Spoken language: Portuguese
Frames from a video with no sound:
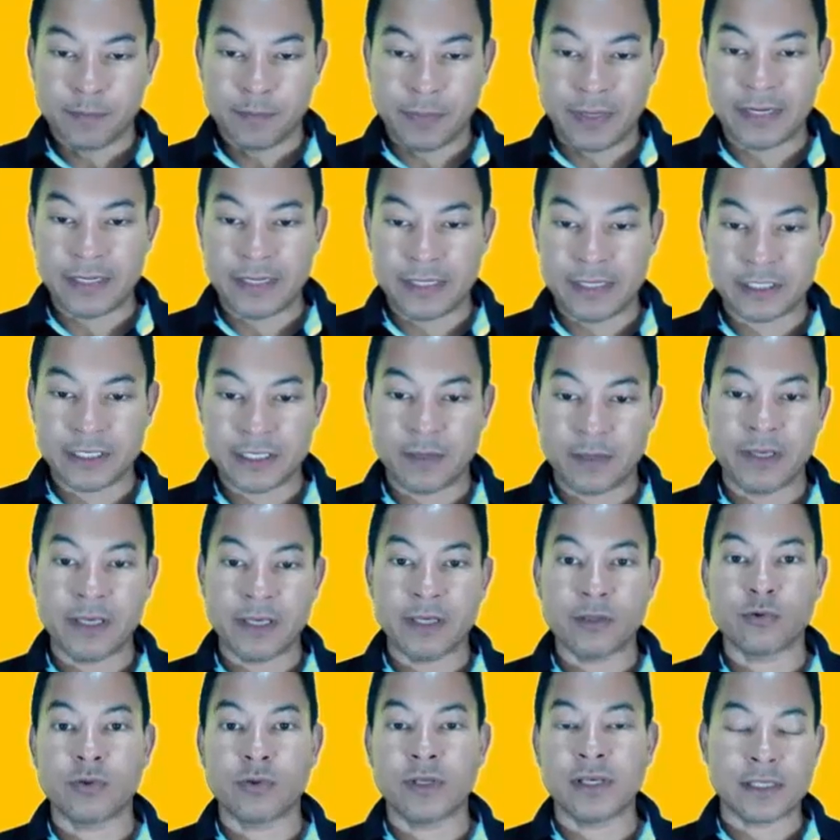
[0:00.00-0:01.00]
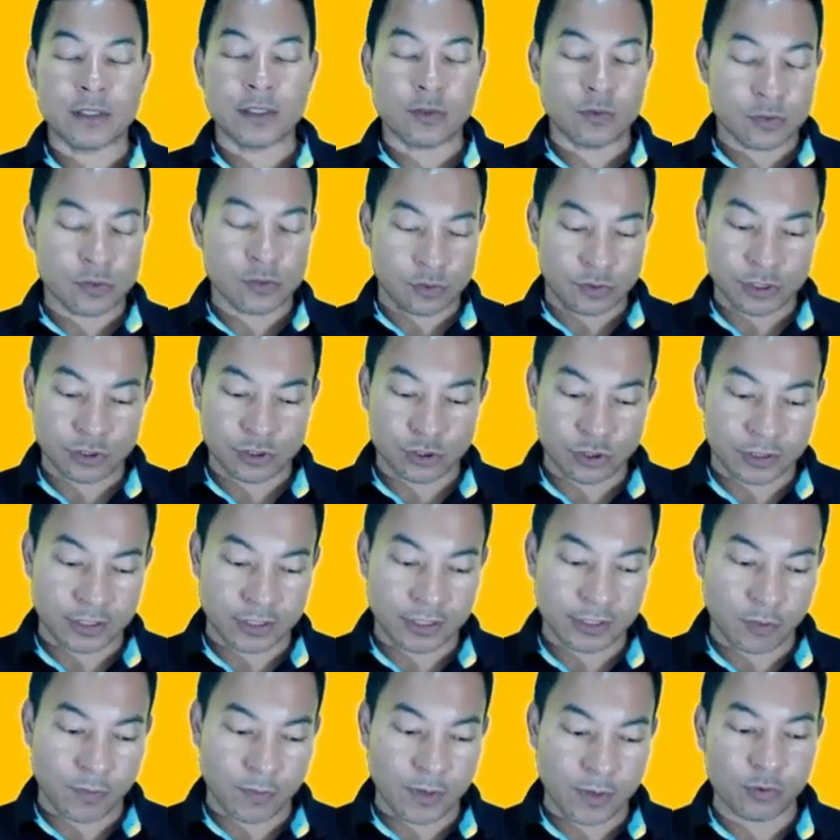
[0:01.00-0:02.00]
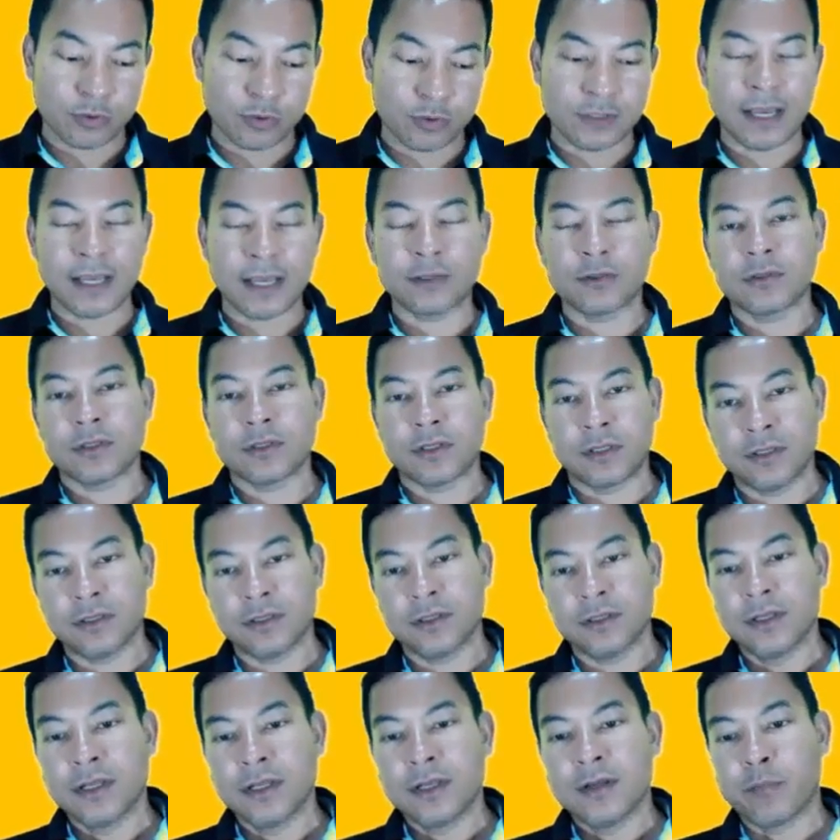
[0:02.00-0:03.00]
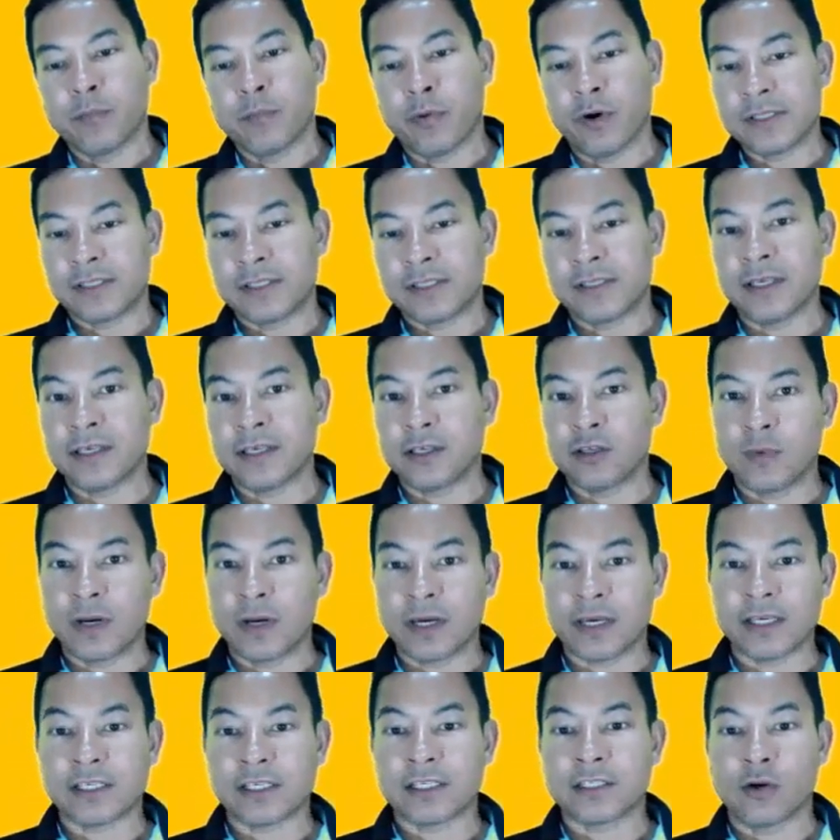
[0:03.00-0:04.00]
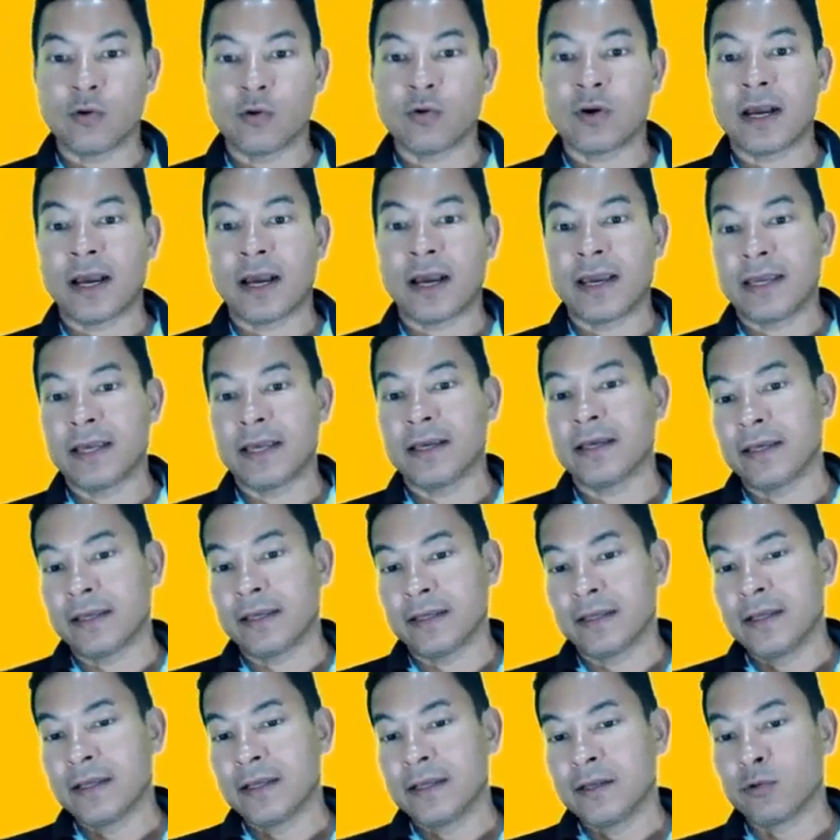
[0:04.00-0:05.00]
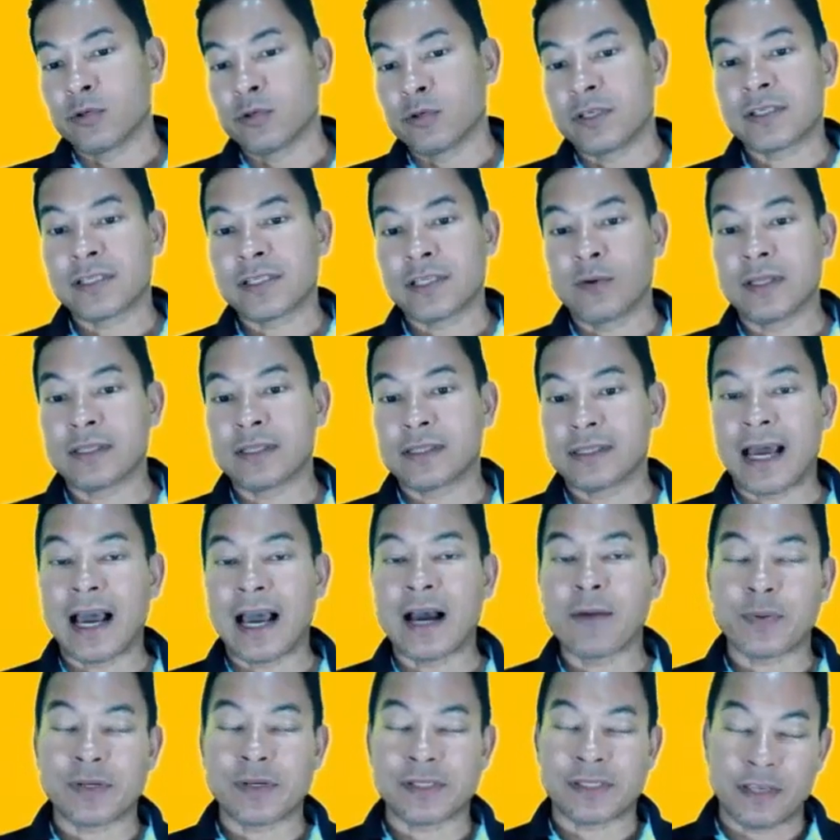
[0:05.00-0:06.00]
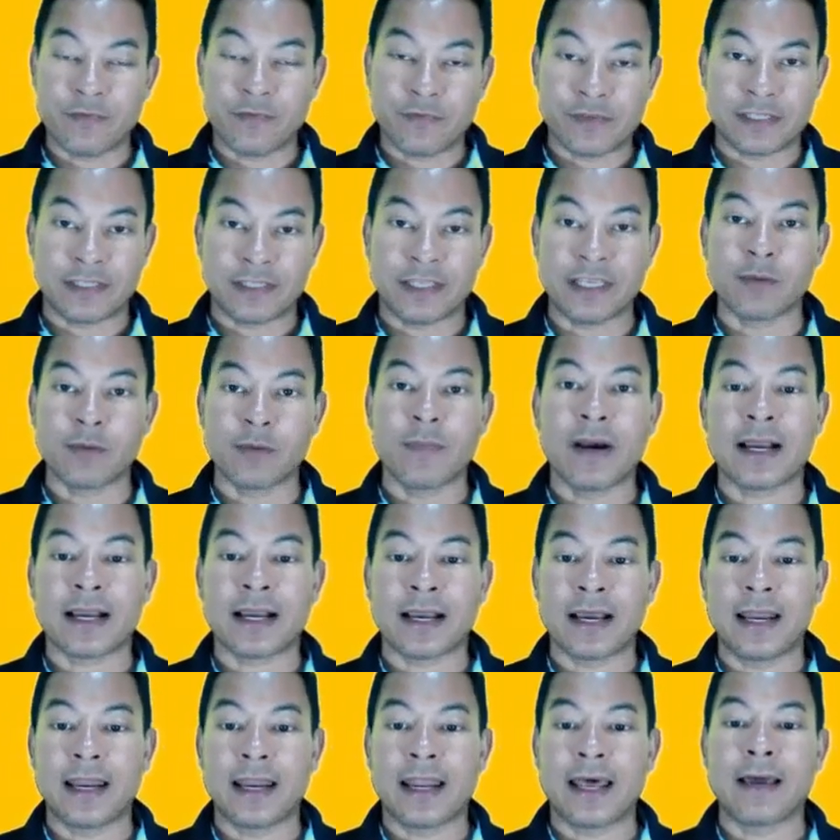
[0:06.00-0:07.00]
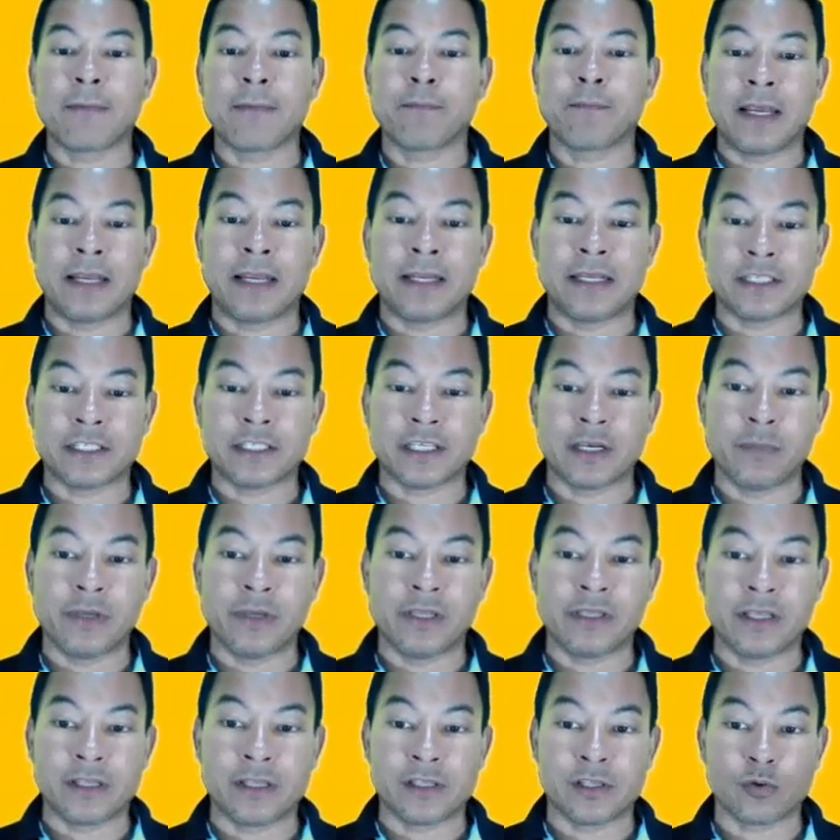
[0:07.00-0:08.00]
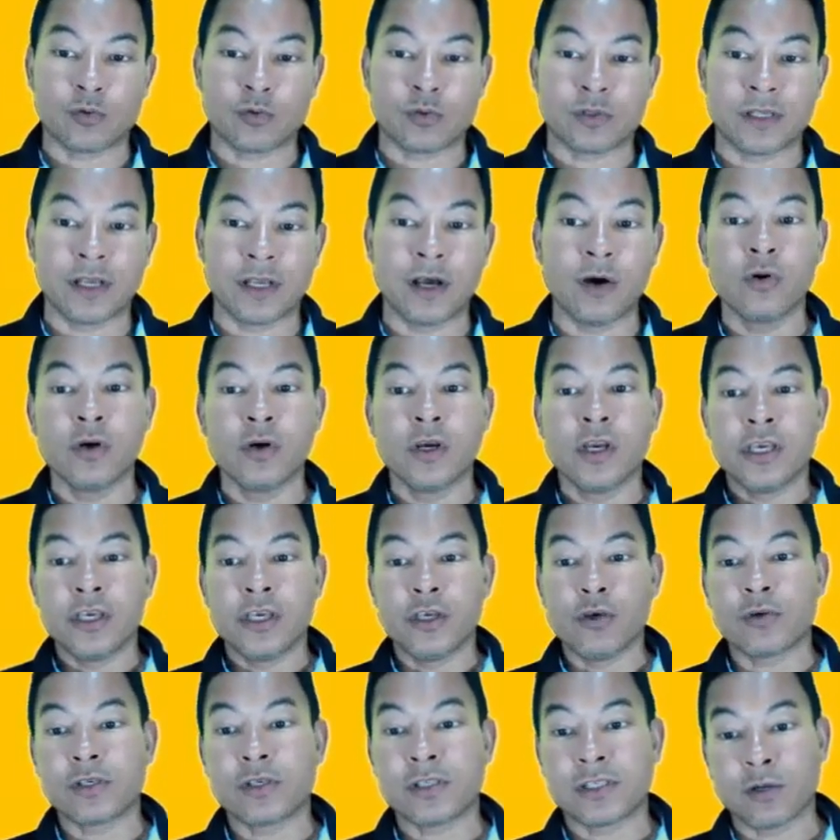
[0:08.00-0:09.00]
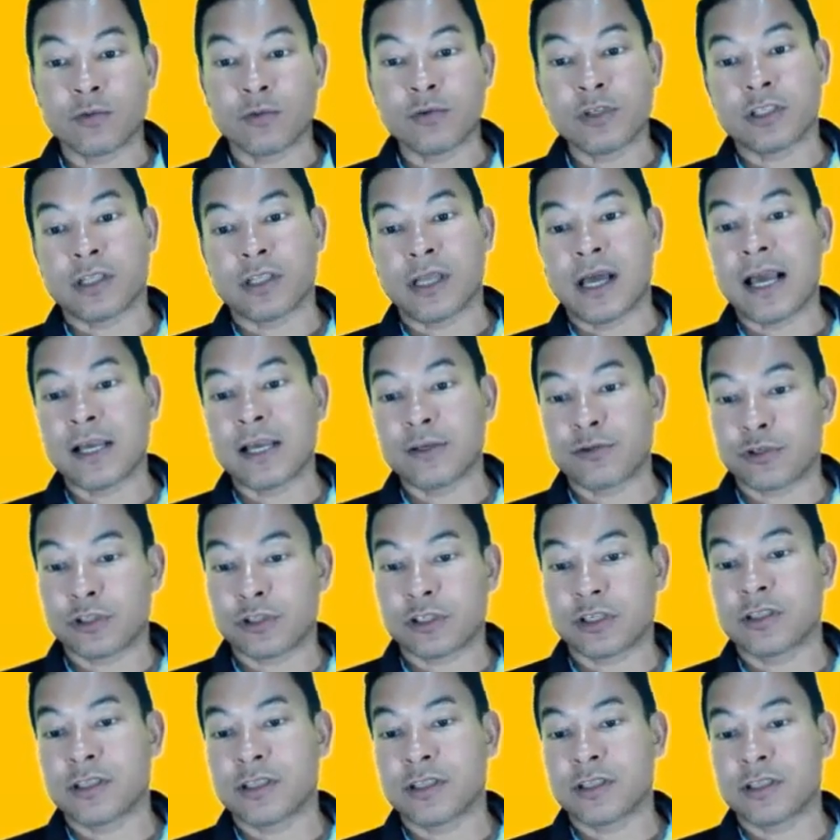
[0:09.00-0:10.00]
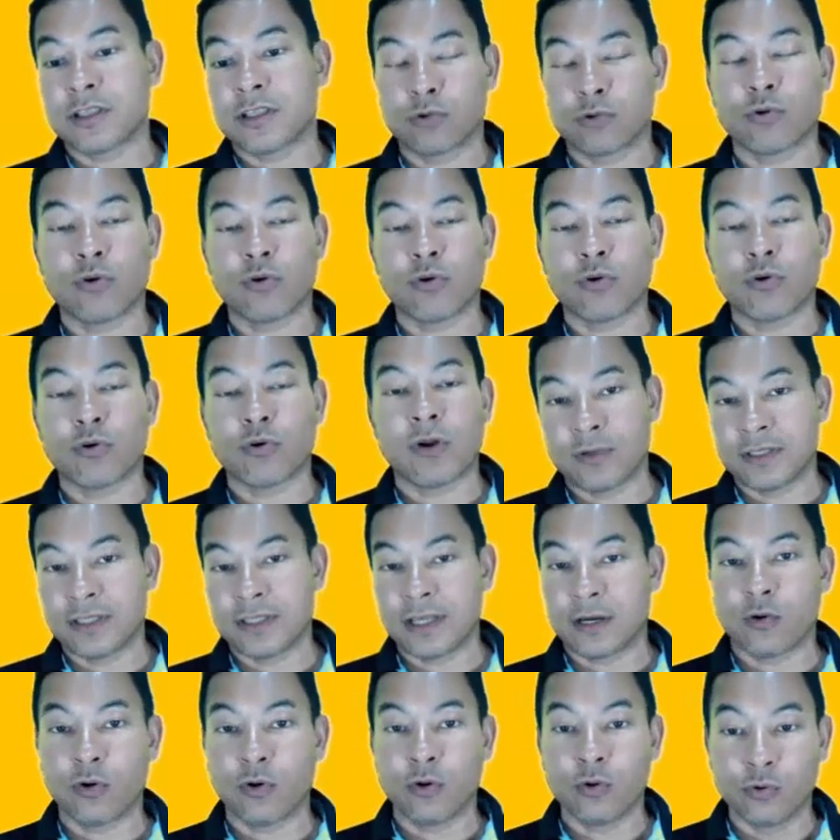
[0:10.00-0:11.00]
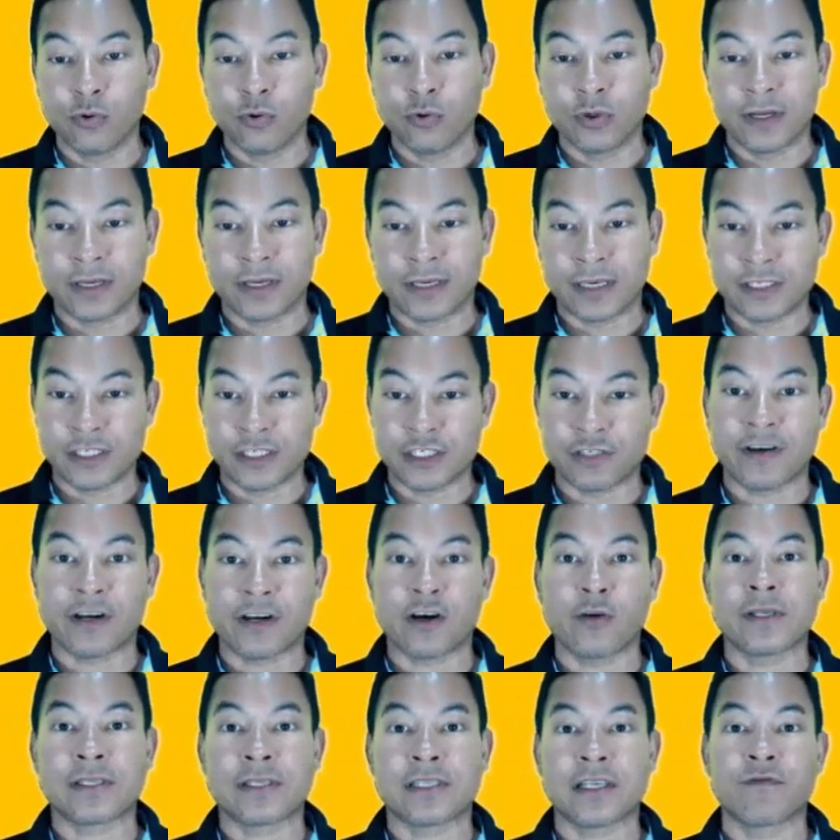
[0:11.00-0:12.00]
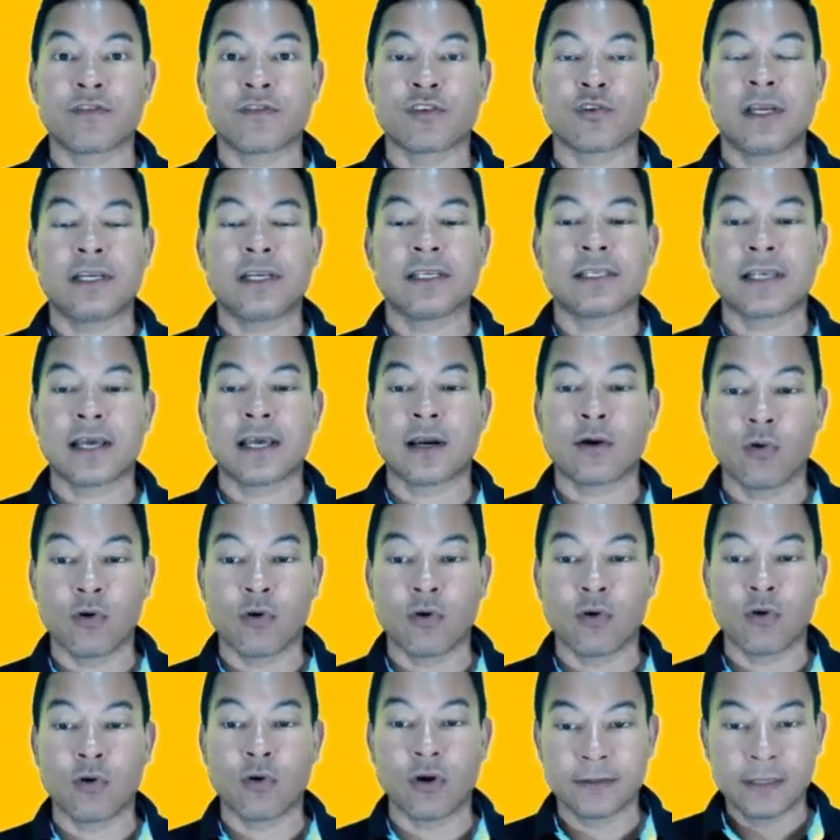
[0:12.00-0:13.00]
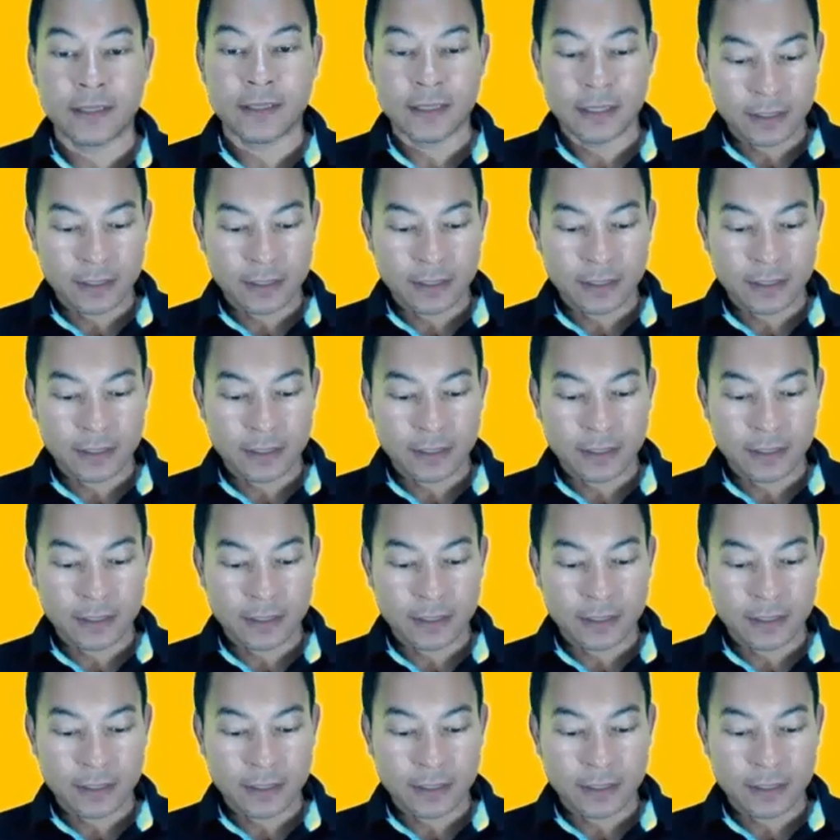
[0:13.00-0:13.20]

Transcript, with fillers: planejamento e execução. A gente só tem que tomar cuidado que pode ser que numa questão caia o que são etapas, aí você tem que marcar lá planejamento e execução, e o que são estágios que está do outro lado aí da coluna, que a gente vai começar a visualizar agora.